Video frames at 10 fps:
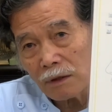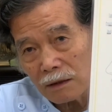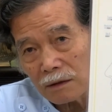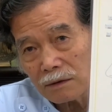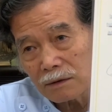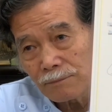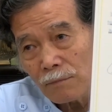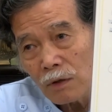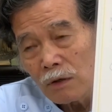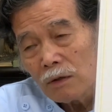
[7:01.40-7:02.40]
わけです
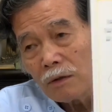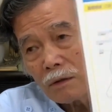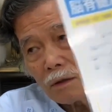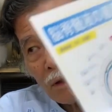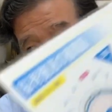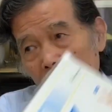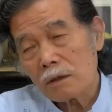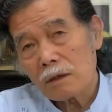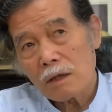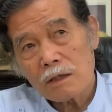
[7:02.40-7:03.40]
で
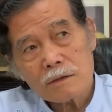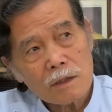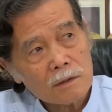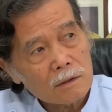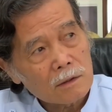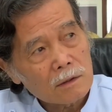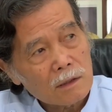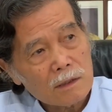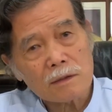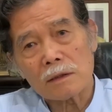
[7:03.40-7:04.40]
今朝
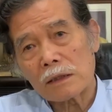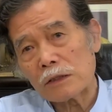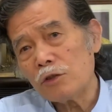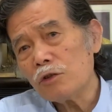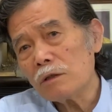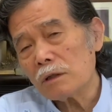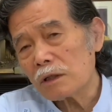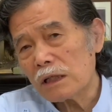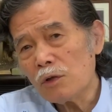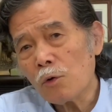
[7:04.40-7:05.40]
今朝や
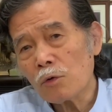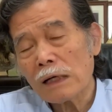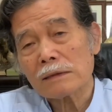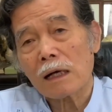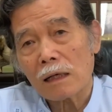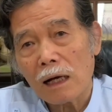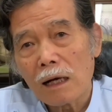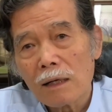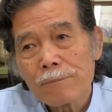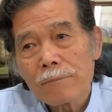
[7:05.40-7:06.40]
昨日の朝かな、
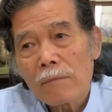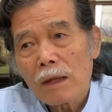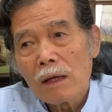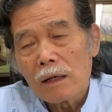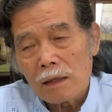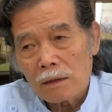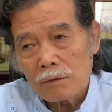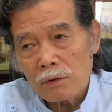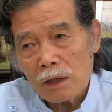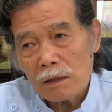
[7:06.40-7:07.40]
えー
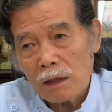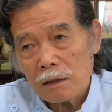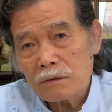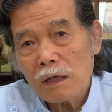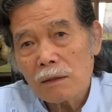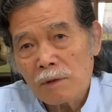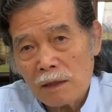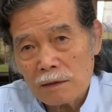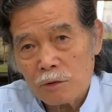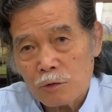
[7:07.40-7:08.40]
と、やはりアルツハイマーの
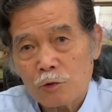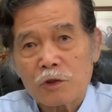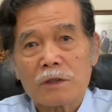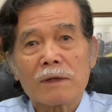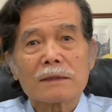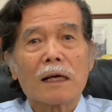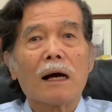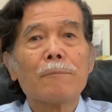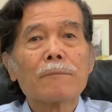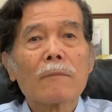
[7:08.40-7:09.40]
話をちょっとしてました、
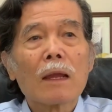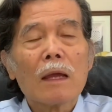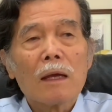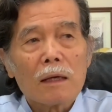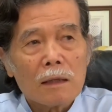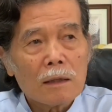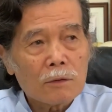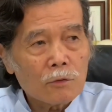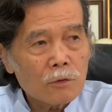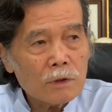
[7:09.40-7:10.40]
えー
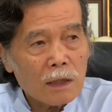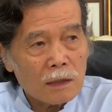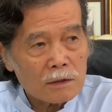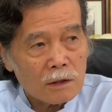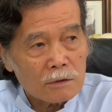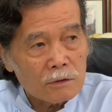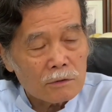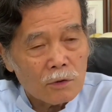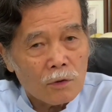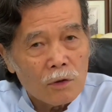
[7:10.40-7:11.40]
とどんな話かという
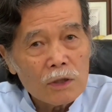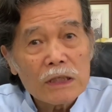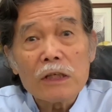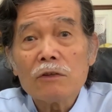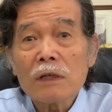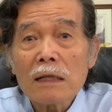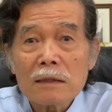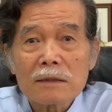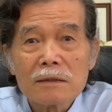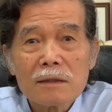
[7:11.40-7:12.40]
と昼寝で
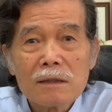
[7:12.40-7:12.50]
す